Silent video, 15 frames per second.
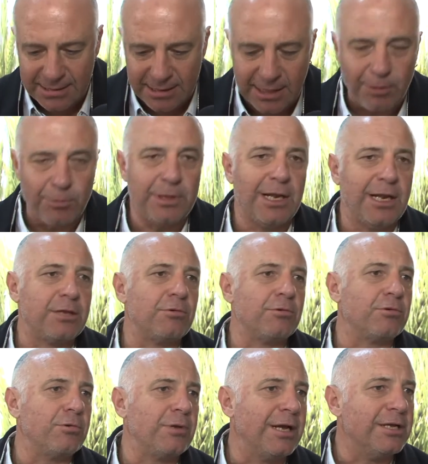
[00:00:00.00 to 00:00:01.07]
el que cuida la
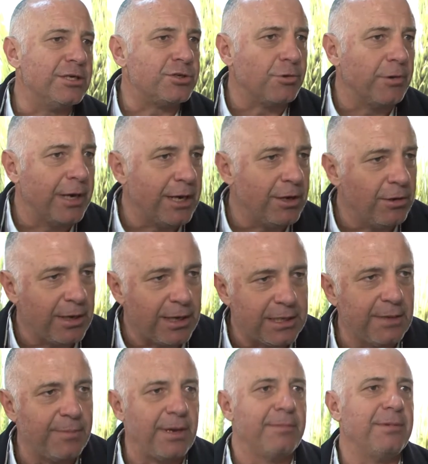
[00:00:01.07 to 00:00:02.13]
estructura del suelo, el que
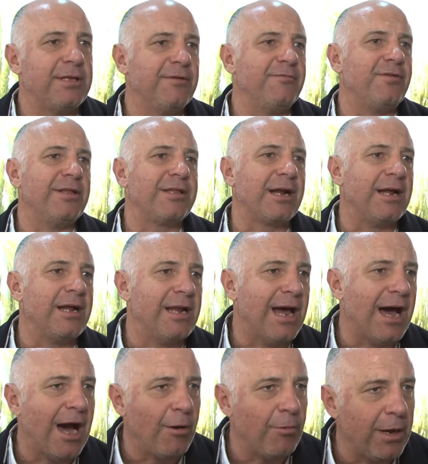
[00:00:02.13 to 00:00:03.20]
te permite infiltrar el
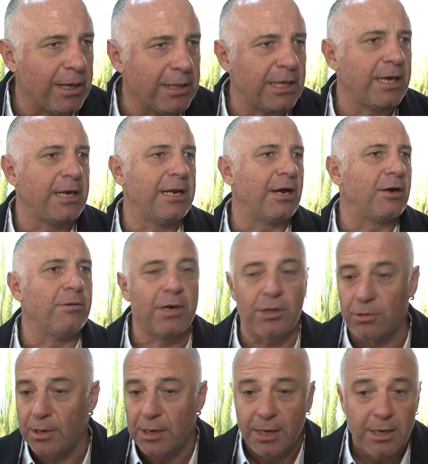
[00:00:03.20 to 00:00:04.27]
agua, el que te genera
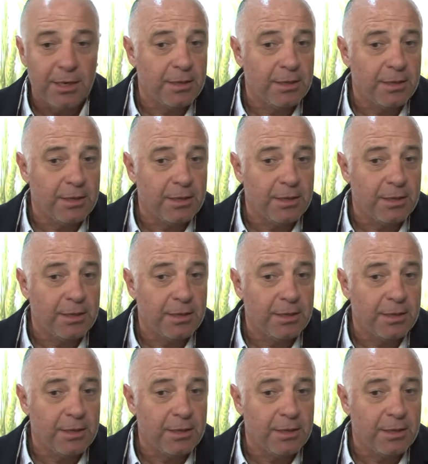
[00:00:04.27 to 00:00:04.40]
cobertura.